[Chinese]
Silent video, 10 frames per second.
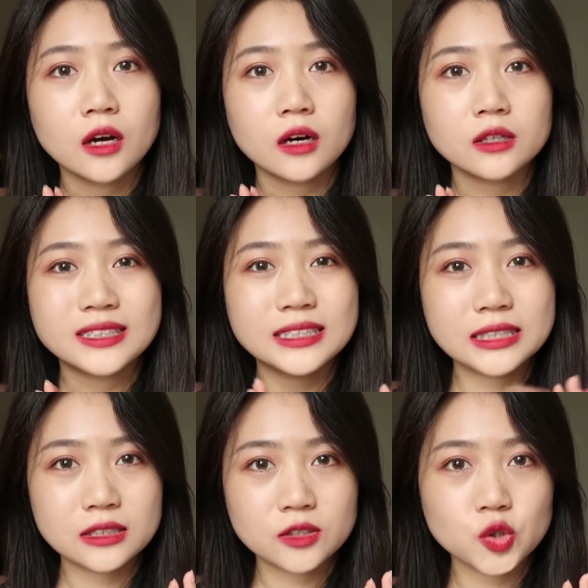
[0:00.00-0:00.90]
呃
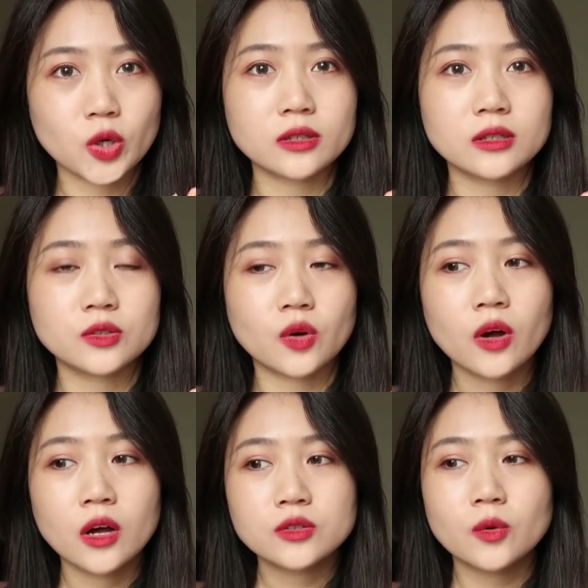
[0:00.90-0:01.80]
清爽的那种。
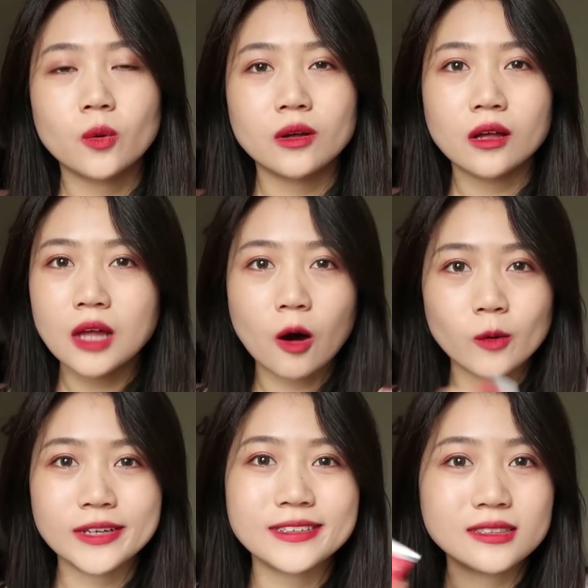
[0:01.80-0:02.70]
就我讨厌
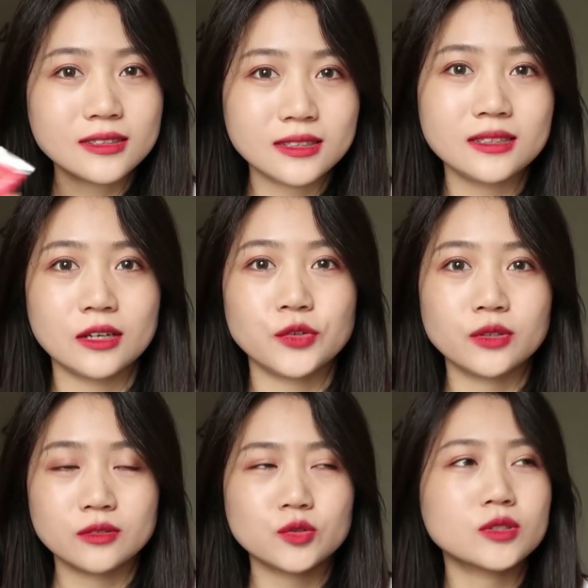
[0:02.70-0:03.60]
一切
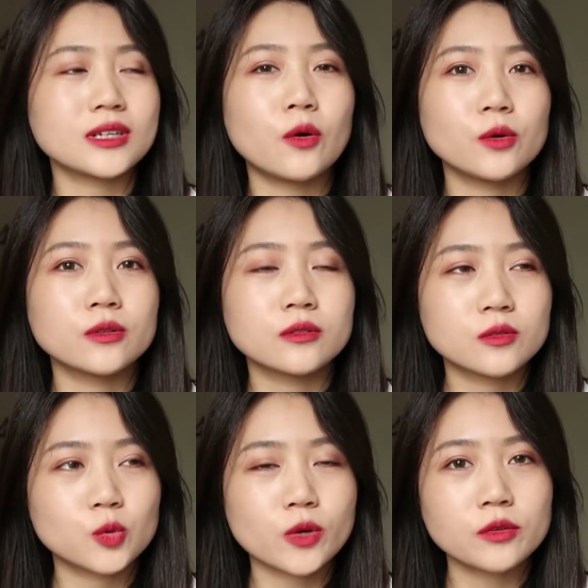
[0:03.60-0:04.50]
就是让我
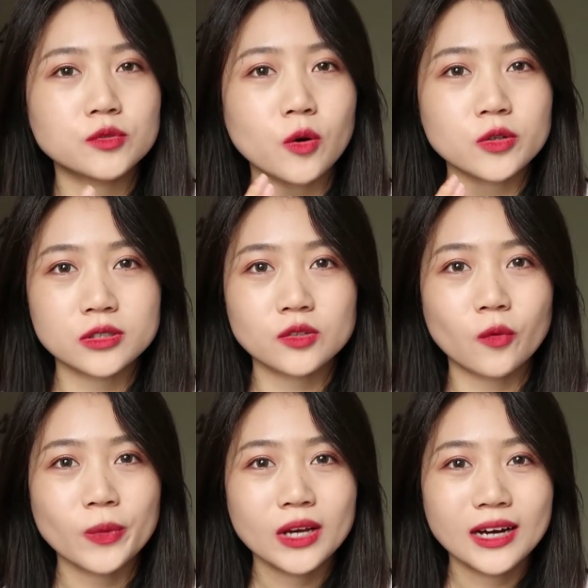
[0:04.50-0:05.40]
涂上去之后是那种
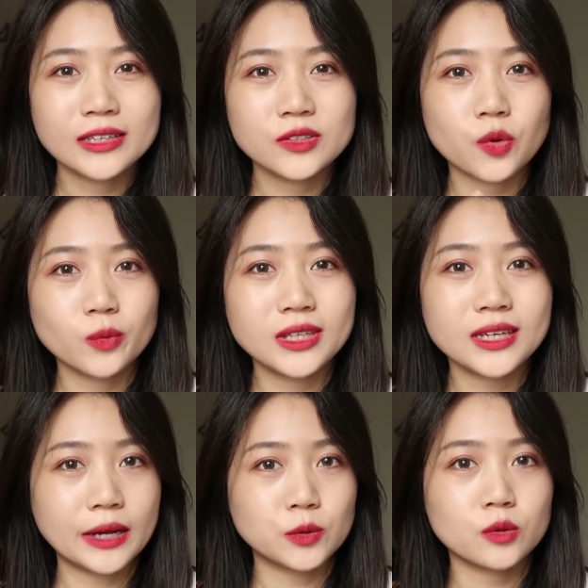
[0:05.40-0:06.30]
很油腻感
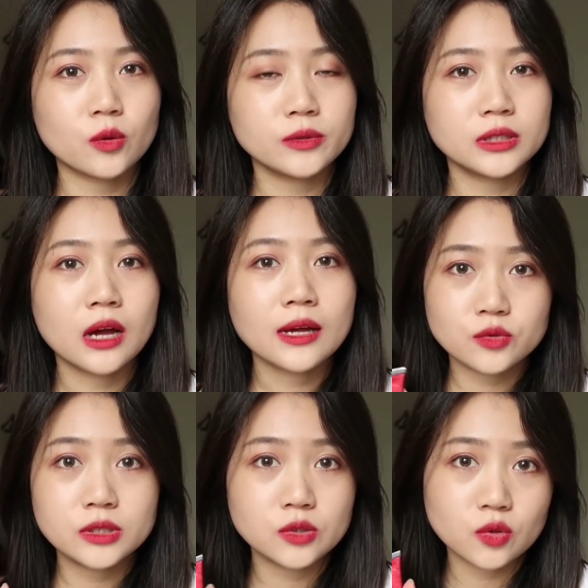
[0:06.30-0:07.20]
觉的东西，它就是
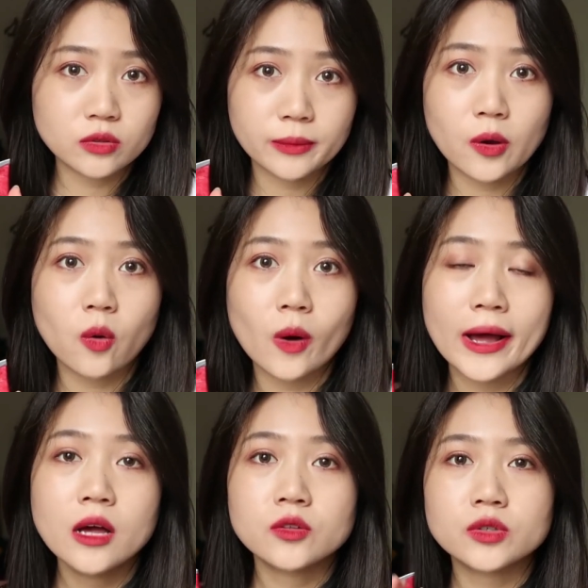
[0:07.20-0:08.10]
吸收特别快，
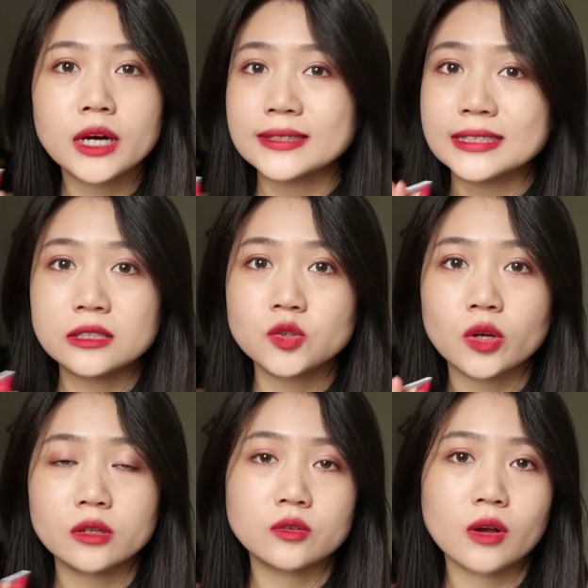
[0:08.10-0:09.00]
就是很清爽的
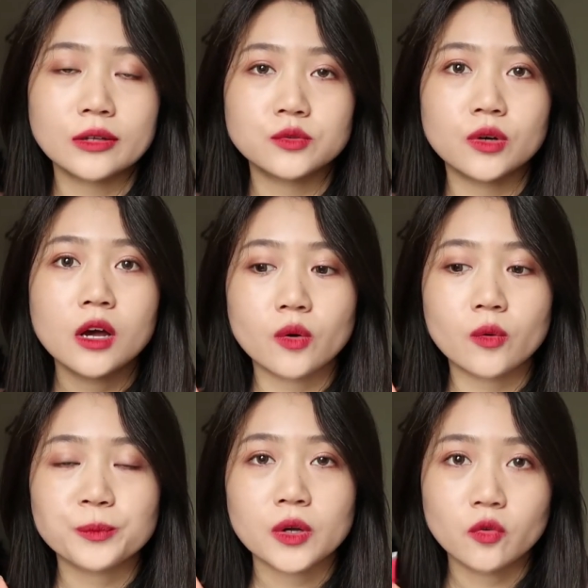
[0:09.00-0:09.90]
那种感觉，就
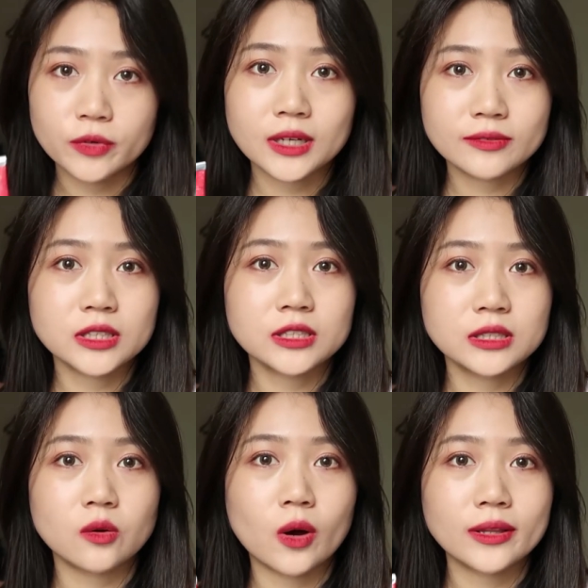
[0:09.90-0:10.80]
我非常非常喜
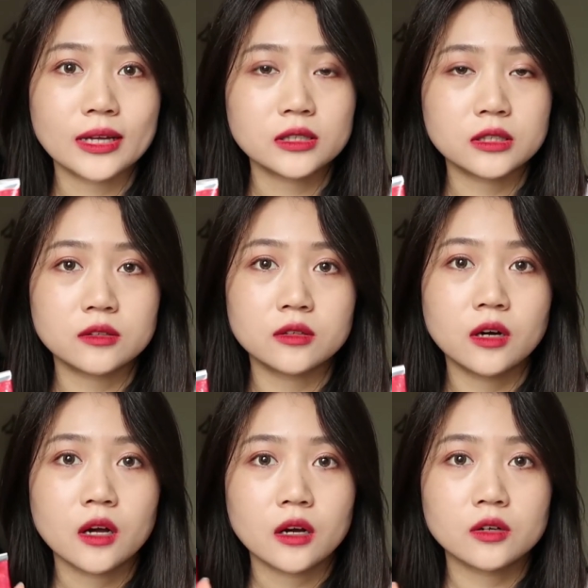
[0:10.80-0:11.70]
欢它的这个
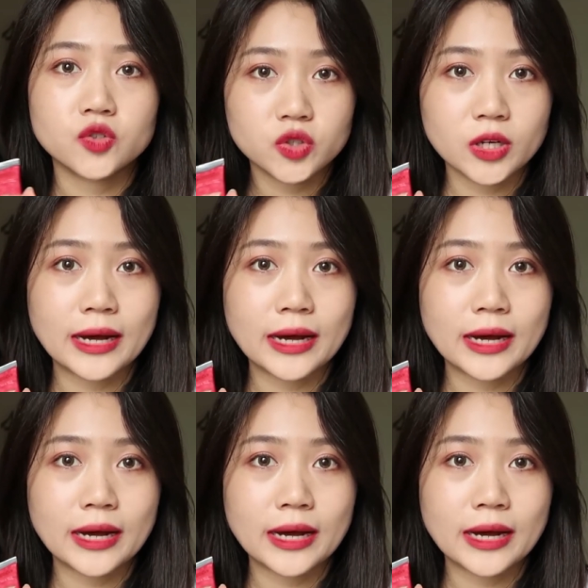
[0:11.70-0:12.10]
呃质感。